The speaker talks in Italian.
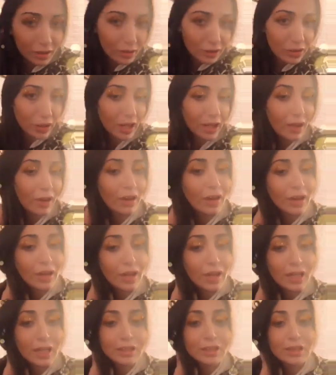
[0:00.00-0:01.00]
Cioè,
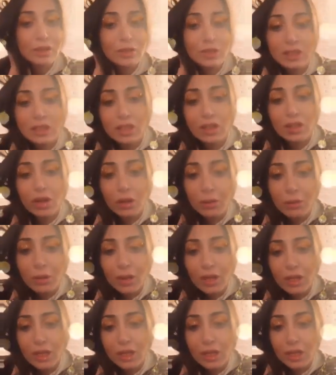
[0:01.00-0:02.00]
eh, ragazzi, questa
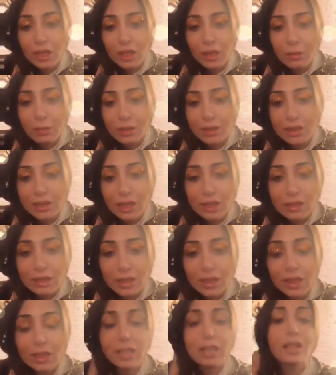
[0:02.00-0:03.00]
roba che
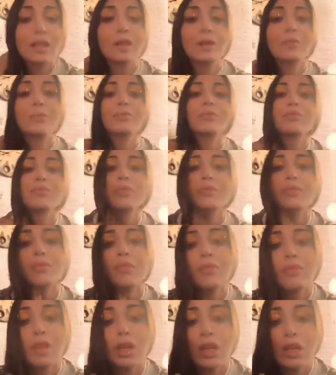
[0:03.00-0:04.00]
pensate che mh, mm,
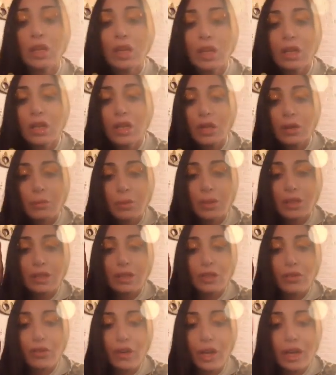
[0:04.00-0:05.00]

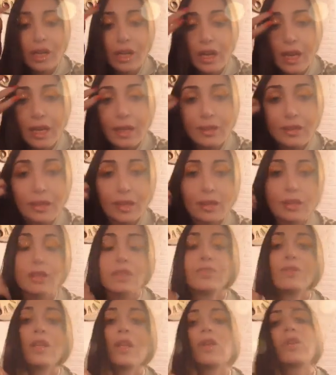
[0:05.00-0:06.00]
potete fare gli
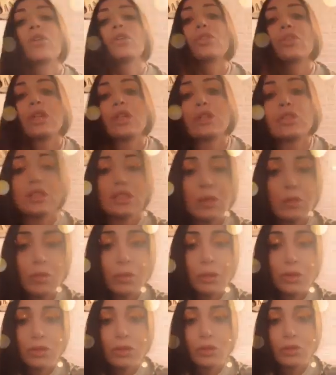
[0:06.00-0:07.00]
hater, vi ricordo che noi siamo
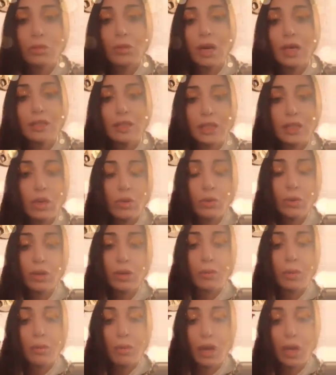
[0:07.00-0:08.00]
persone umane e che
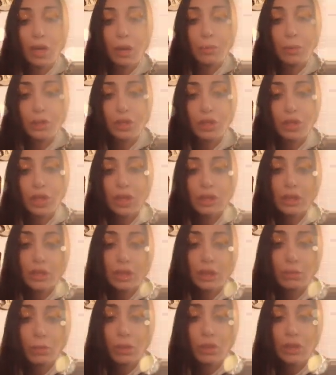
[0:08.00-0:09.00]
quindi abbiamo la capacità di
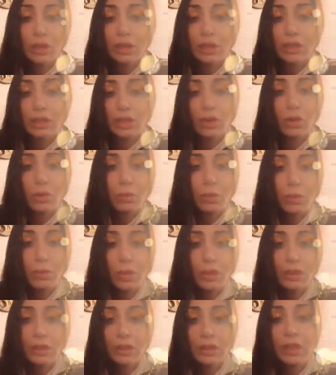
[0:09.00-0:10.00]
rispondere sia ai
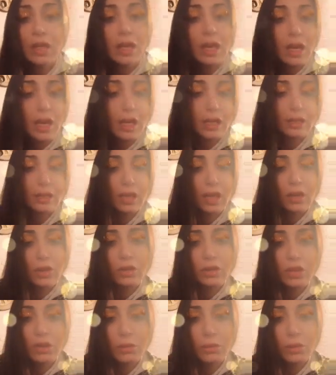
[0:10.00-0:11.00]
complimenti e sia alle
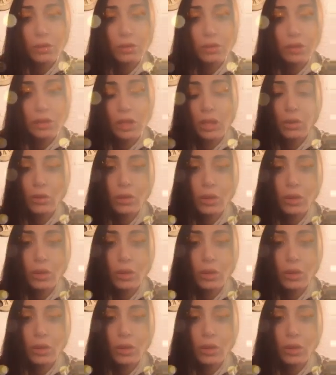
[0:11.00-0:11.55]
cose brutte.